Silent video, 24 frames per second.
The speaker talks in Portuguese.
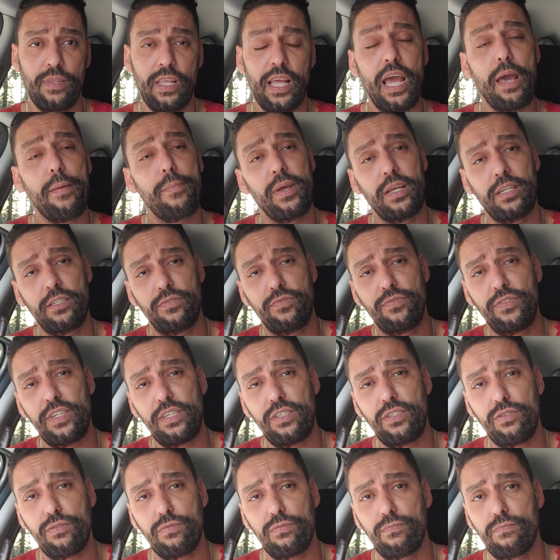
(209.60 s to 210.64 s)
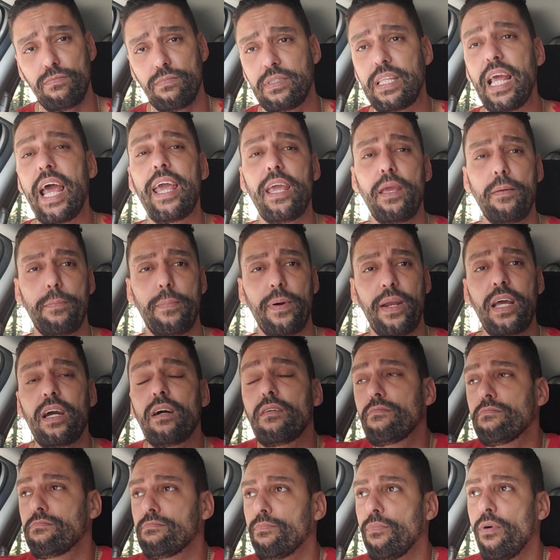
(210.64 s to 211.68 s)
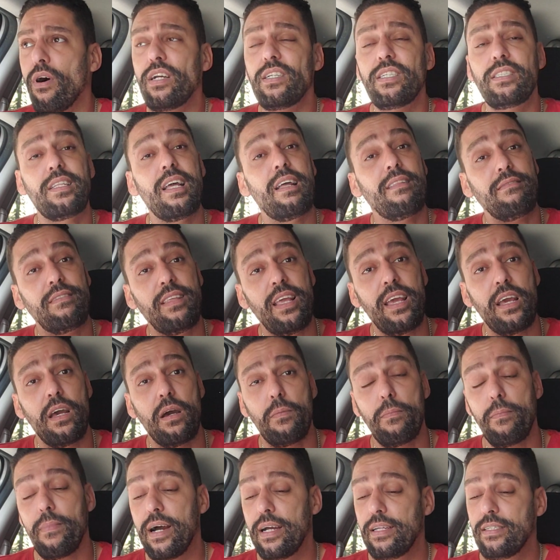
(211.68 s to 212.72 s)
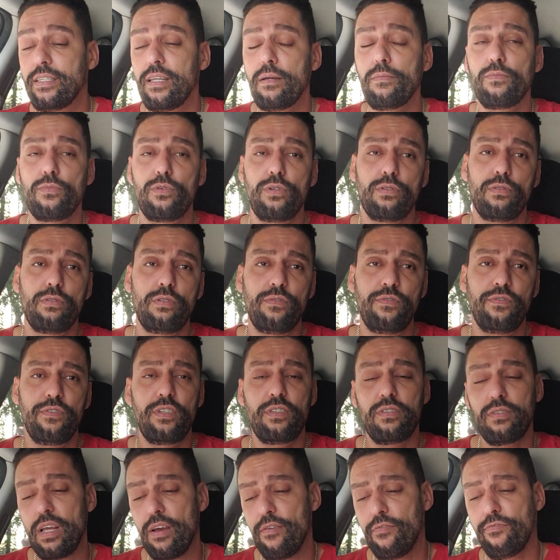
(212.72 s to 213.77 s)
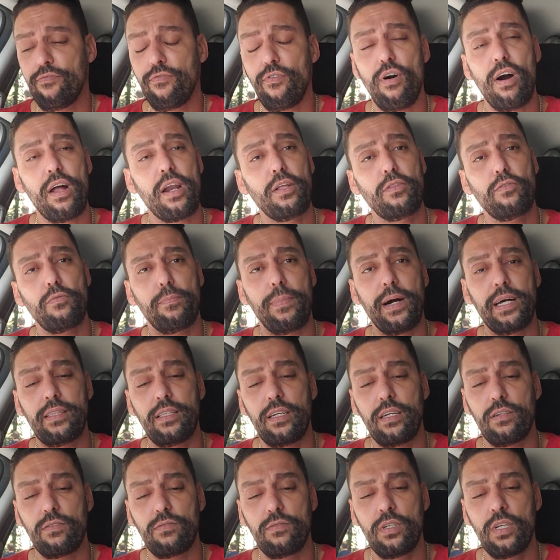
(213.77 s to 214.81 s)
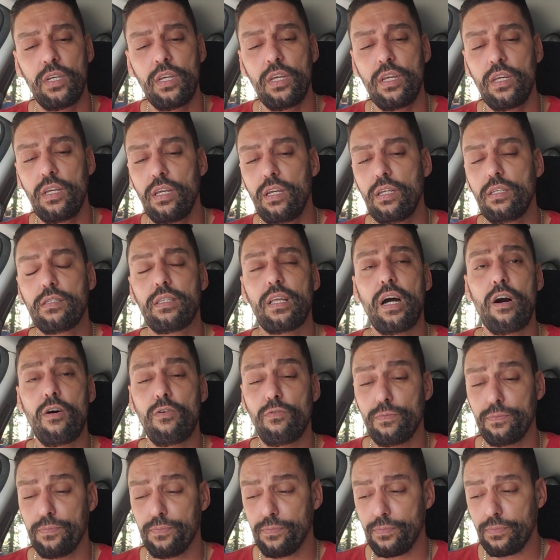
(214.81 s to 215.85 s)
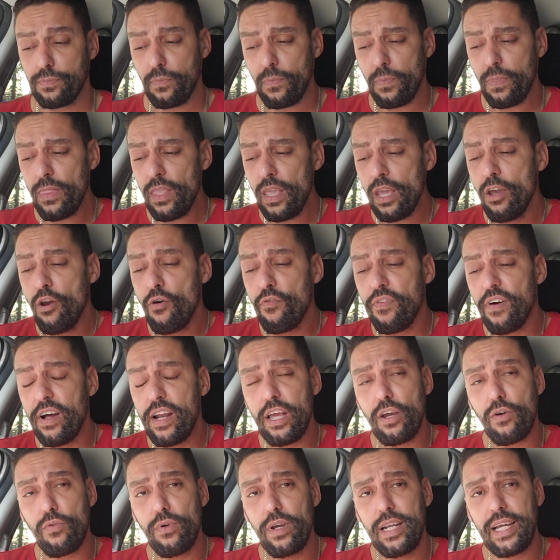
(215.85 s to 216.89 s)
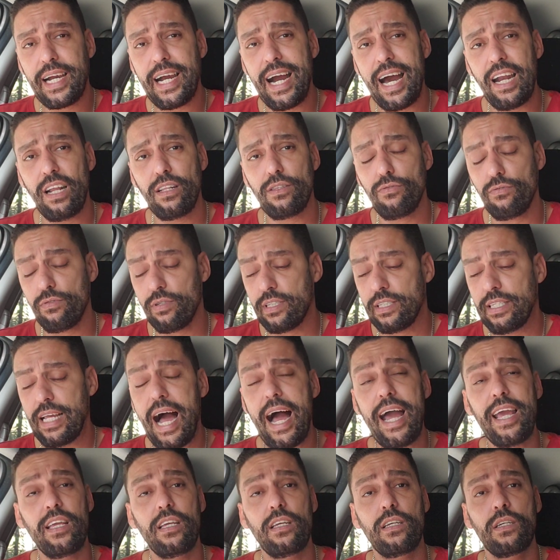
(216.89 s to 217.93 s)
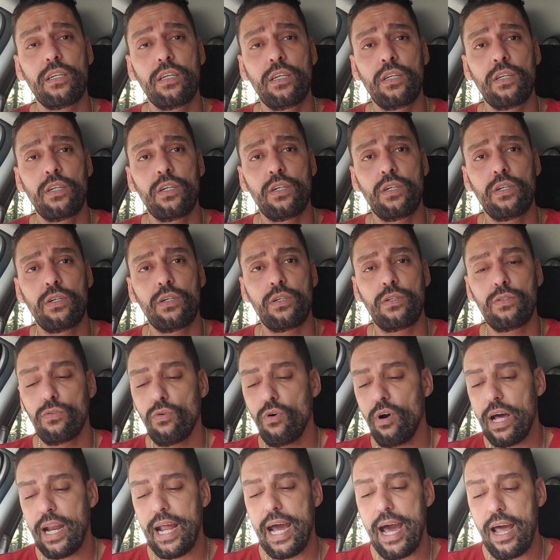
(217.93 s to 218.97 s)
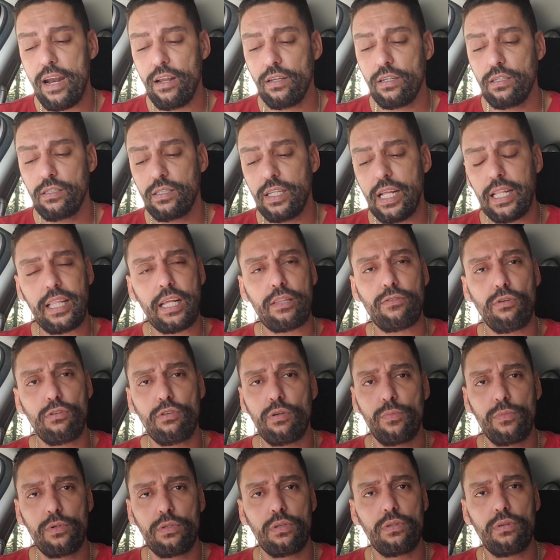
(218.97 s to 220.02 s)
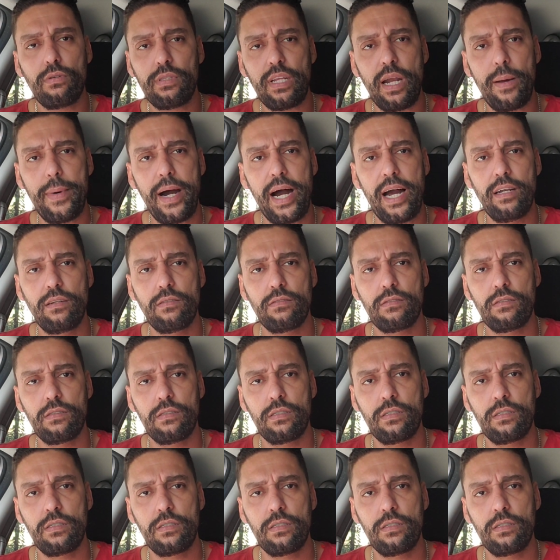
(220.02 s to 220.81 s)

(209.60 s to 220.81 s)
É bem difícil. Tem emprego? Pode até ter, mas é muito difícil, é fora do padrão. Então, eu falei com ele, cara, tu sai no horário que já está todo mundo no trabalho.